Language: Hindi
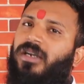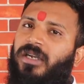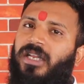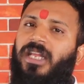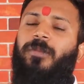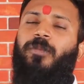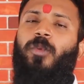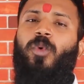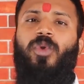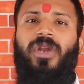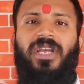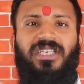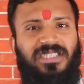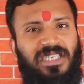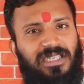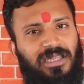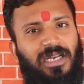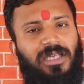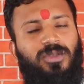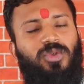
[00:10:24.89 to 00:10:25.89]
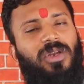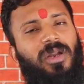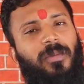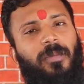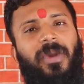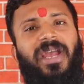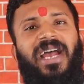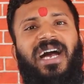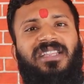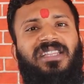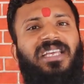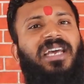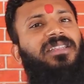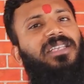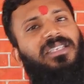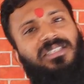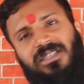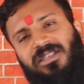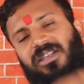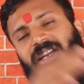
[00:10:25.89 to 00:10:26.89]
टीपू ने 1790 आते
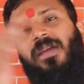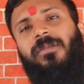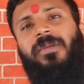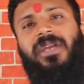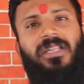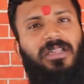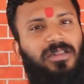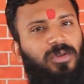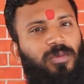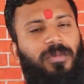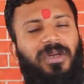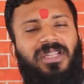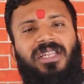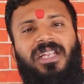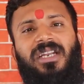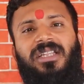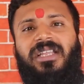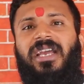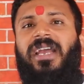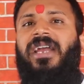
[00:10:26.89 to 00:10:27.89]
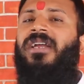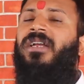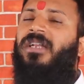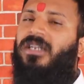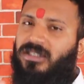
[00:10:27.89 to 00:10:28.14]
आते जितने भी हिंदू मंदिर थे